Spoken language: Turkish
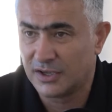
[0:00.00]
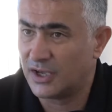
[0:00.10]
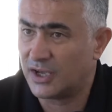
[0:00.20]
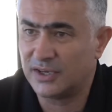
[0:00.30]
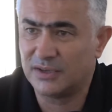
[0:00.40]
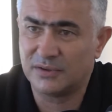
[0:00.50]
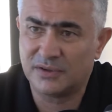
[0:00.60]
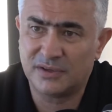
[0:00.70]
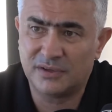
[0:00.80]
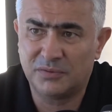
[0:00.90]
Yani
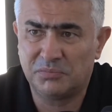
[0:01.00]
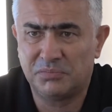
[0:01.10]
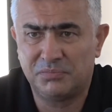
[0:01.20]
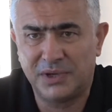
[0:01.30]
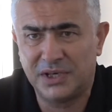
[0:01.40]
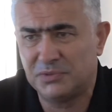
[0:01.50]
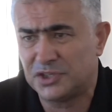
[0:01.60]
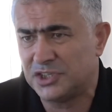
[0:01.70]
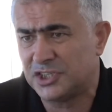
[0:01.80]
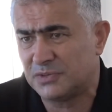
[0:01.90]
e, benim
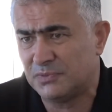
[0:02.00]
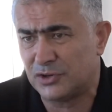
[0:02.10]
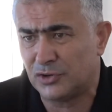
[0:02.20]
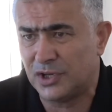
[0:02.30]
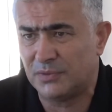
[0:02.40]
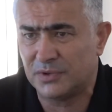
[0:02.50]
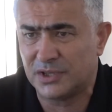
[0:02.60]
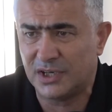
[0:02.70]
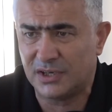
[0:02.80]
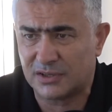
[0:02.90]
için isimler önemli
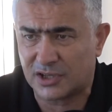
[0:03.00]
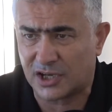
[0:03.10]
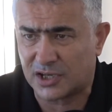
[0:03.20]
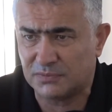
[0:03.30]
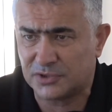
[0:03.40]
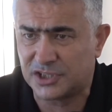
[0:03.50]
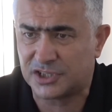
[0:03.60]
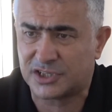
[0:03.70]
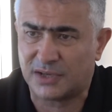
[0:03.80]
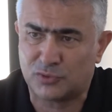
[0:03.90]
değil. Takım,
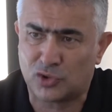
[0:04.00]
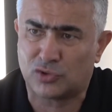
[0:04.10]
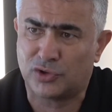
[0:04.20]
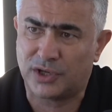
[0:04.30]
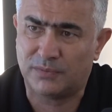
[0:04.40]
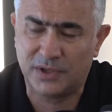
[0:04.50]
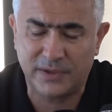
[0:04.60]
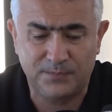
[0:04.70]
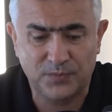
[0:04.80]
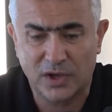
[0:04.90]
sistem çok önemli.
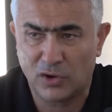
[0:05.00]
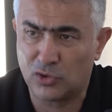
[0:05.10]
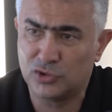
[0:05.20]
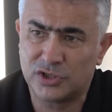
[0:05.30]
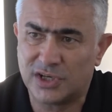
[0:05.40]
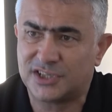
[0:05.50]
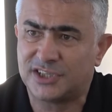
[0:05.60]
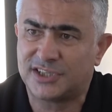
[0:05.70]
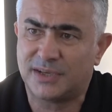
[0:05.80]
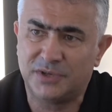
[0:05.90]
Oyuncular
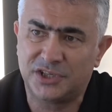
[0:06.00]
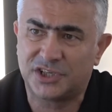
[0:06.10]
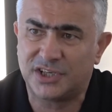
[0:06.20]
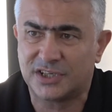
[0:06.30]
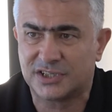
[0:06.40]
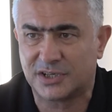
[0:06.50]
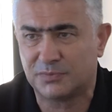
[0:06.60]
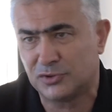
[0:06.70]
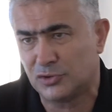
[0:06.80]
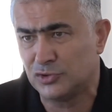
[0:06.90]
sistemin içine
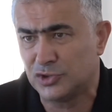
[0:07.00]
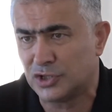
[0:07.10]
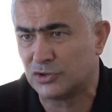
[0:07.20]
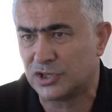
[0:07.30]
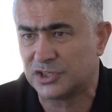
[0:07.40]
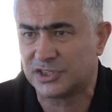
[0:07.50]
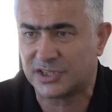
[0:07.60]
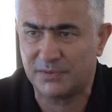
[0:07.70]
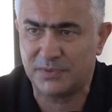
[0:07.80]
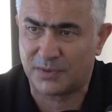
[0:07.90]
girecek. Biz oyuncuya göre
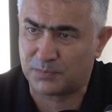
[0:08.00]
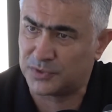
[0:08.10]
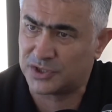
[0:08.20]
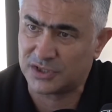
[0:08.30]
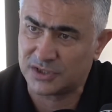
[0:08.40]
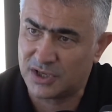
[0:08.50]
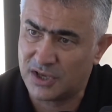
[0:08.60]
sistem yapmayacağız.